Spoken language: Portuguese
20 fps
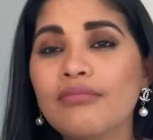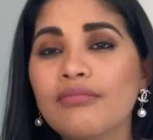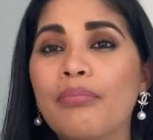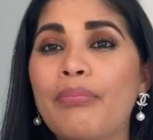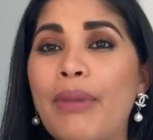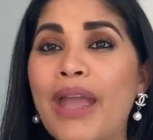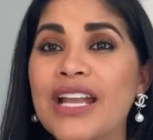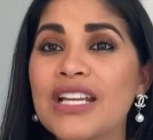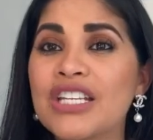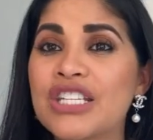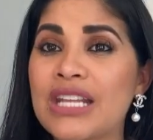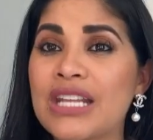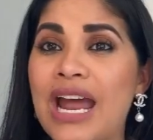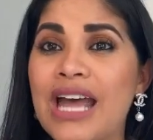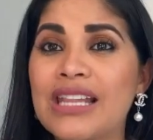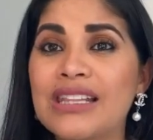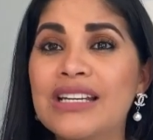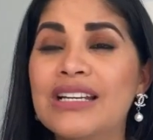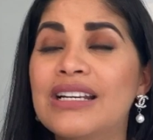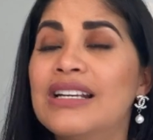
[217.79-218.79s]
pega a
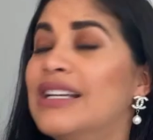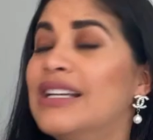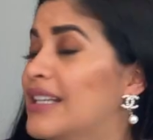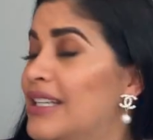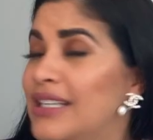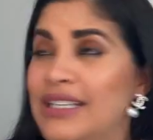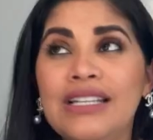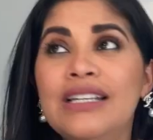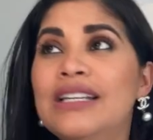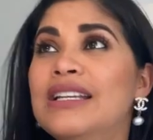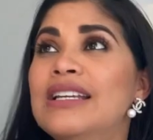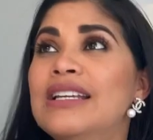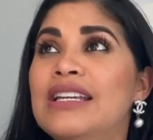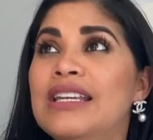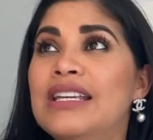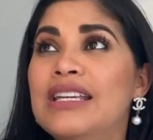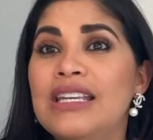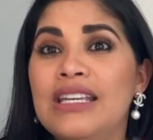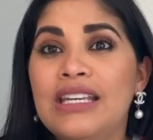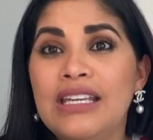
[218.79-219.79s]
estrada,
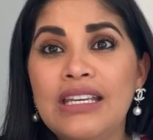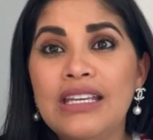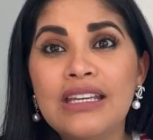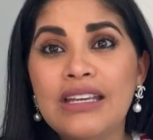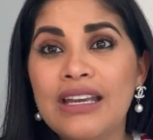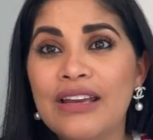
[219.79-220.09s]
e